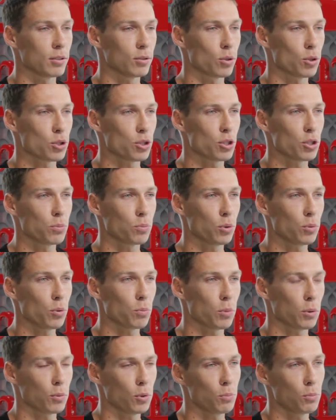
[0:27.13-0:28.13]
точно не
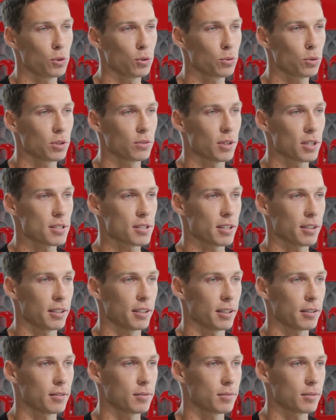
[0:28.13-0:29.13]
помню, по-моему, минута
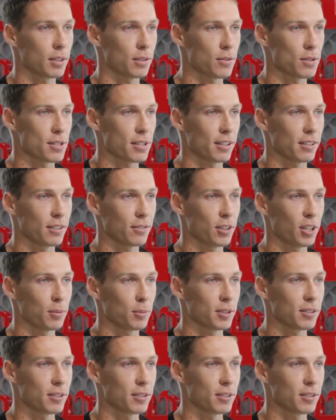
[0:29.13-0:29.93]
21 официальное время.